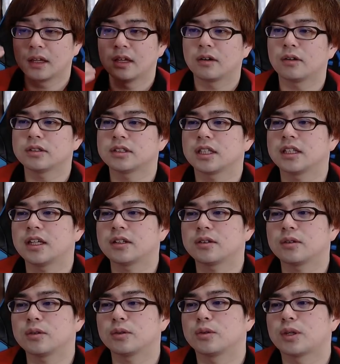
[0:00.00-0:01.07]
こいつが出る
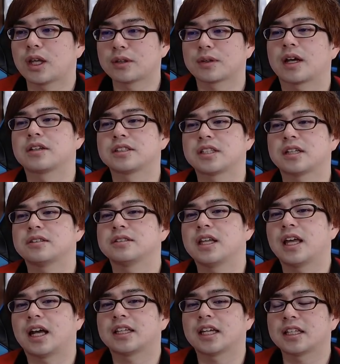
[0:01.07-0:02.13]
とどんどんライフ回復していくん
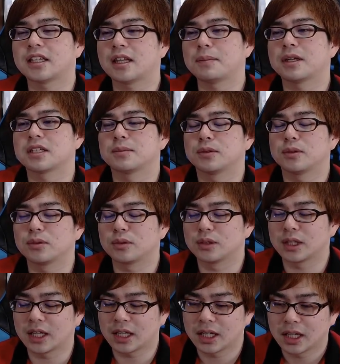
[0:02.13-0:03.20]
で、与えたダメージもどんどん
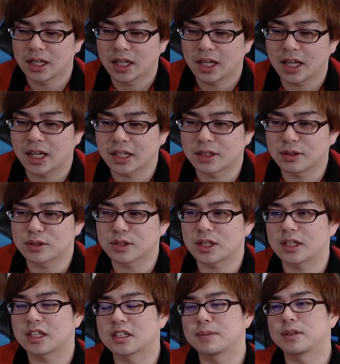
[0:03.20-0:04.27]
ね、えー、吸収さ
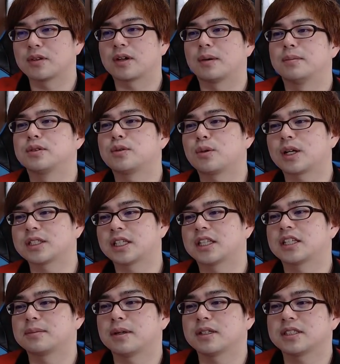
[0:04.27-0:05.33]
れてしまうというか無効化されて
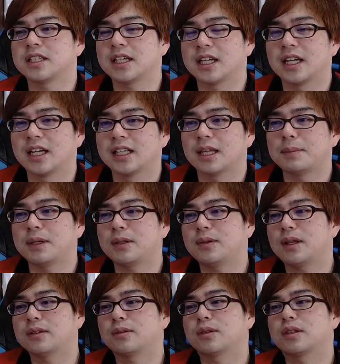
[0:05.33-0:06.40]
しまうしで
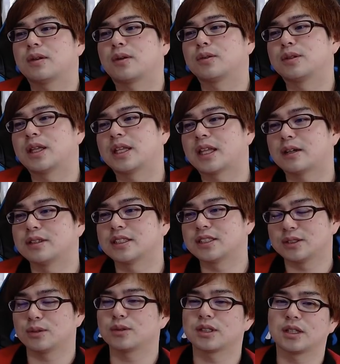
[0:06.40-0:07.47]
ビートタウンにとってはこのね
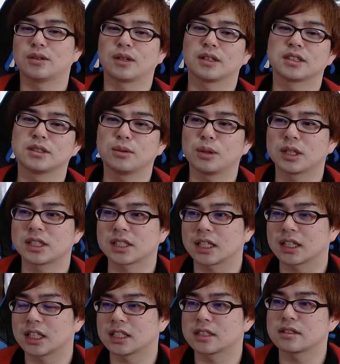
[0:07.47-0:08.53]
タフネス4っていうのがすごいきつかっ
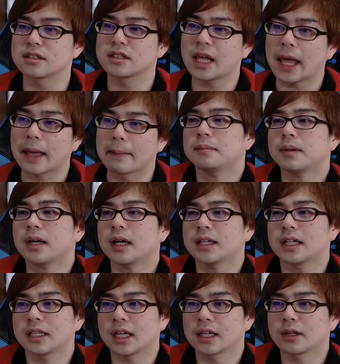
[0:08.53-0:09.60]
たりするんで、まあ、かな
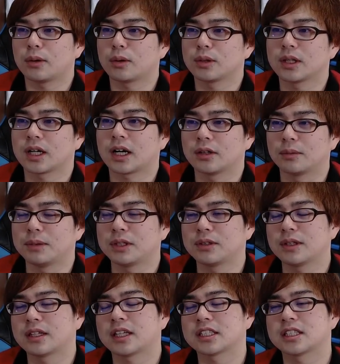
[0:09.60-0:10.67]
りね強力な
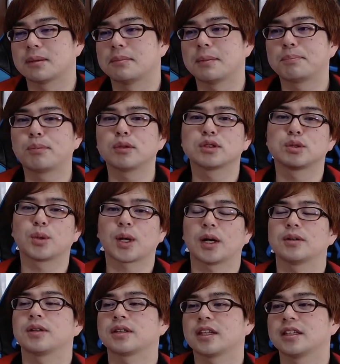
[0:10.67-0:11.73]
カードビートタウンに対してはめっぽう強い
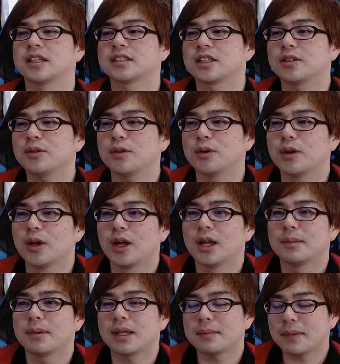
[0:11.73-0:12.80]
カードだったんですけど、
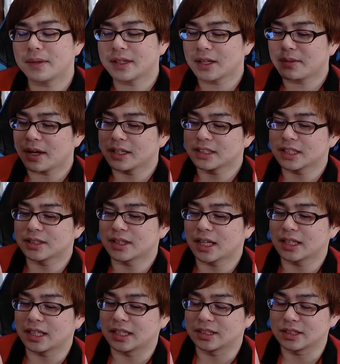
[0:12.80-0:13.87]
まあ、今までは
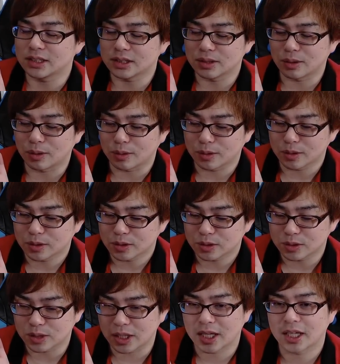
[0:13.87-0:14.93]
イズターンにずっと
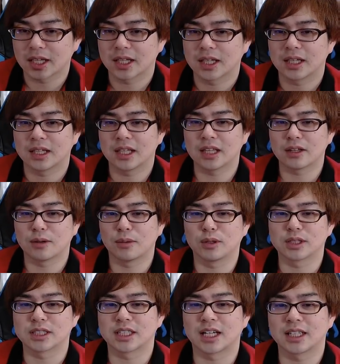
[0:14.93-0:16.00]
ね嫌な思いを
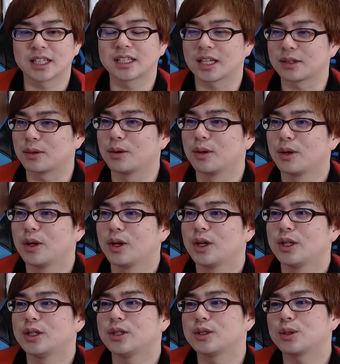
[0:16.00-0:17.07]
させられてきたと
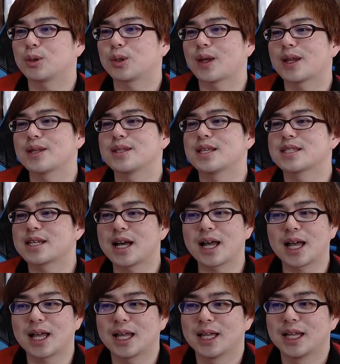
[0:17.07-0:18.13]
いうところであるんです
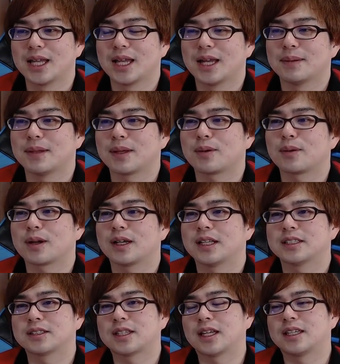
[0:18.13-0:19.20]
が、まあね、今回
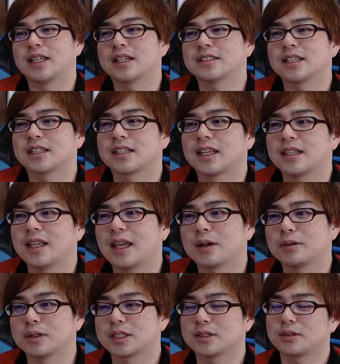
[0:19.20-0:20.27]
イズターンいなくなったんで
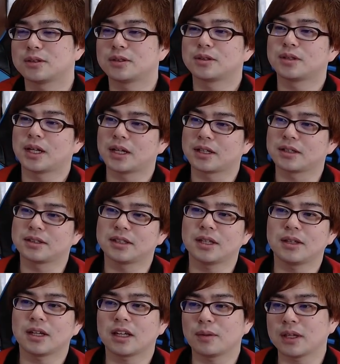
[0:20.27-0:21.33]
この白黒クリリックっていう
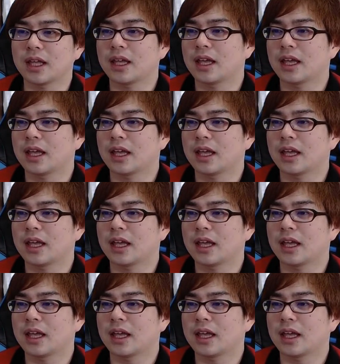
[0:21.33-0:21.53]
デッキもね